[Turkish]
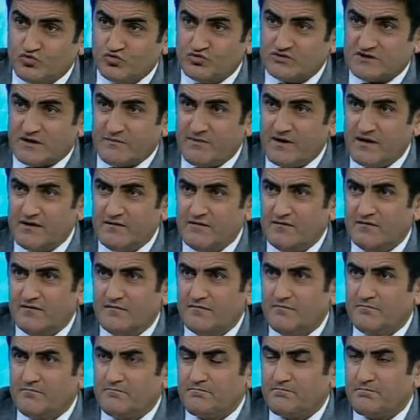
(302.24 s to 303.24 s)
zaman
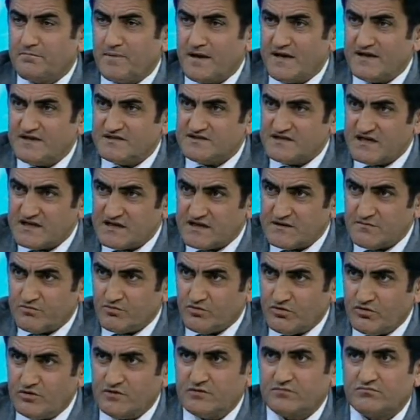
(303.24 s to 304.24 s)
pençe gibi
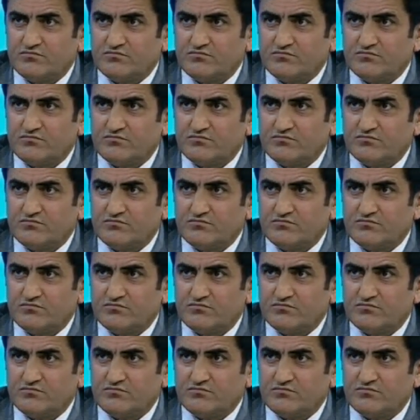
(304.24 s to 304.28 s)
olur.